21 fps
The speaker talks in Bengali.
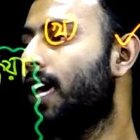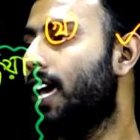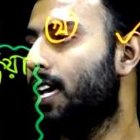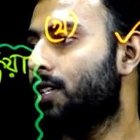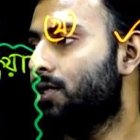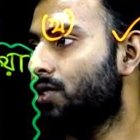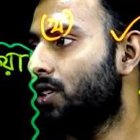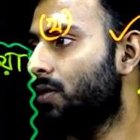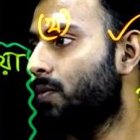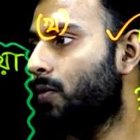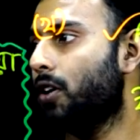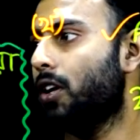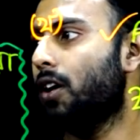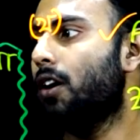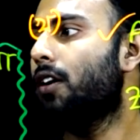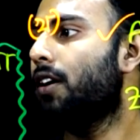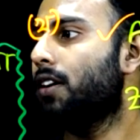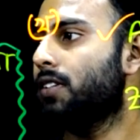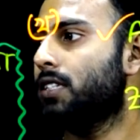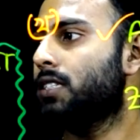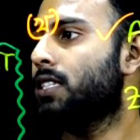এজন্য বলা
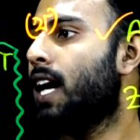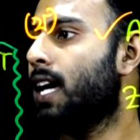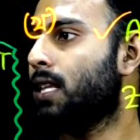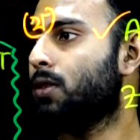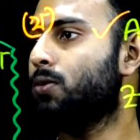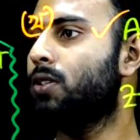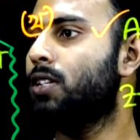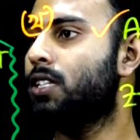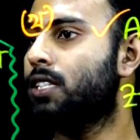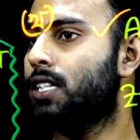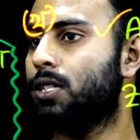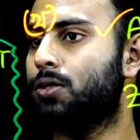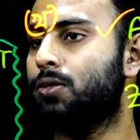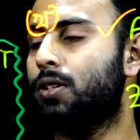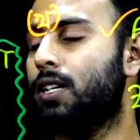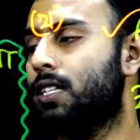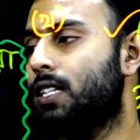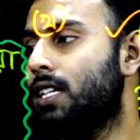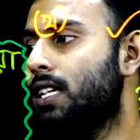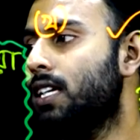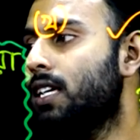হয় যে ধাতু নিষ্কাশন
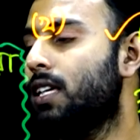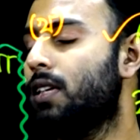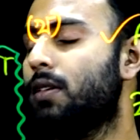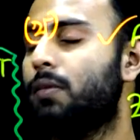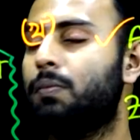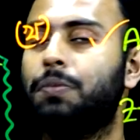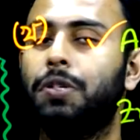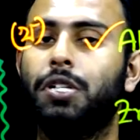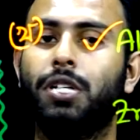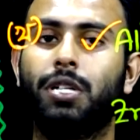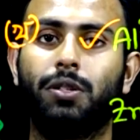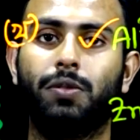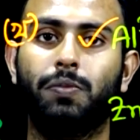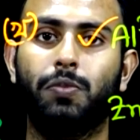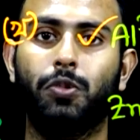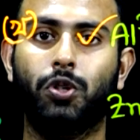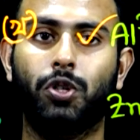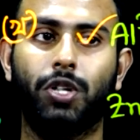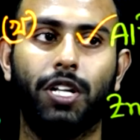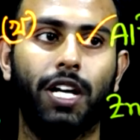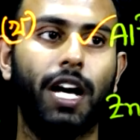একটি বিজারণ
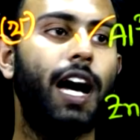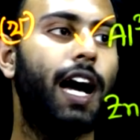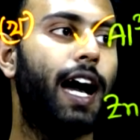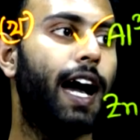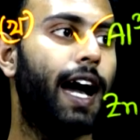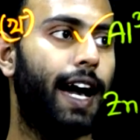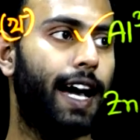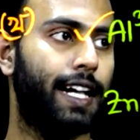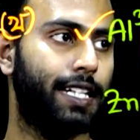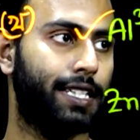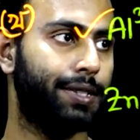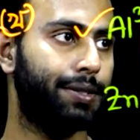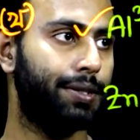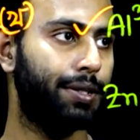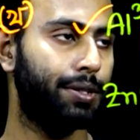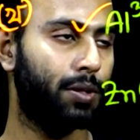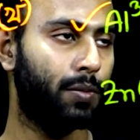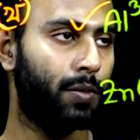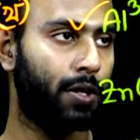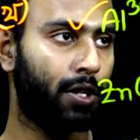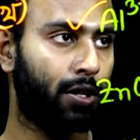প্রক্রিয়া আশা করি
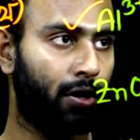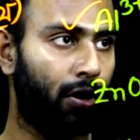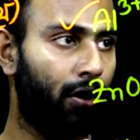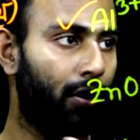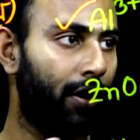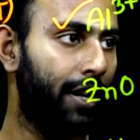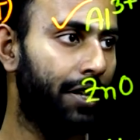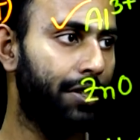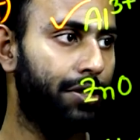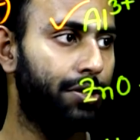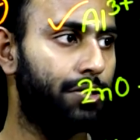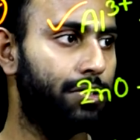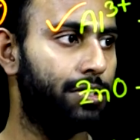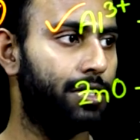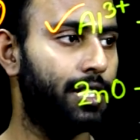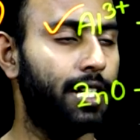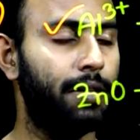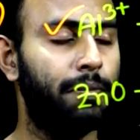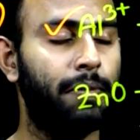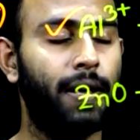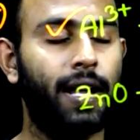তোমরা ক্ষয়ের জন্য
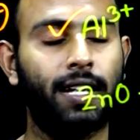যেই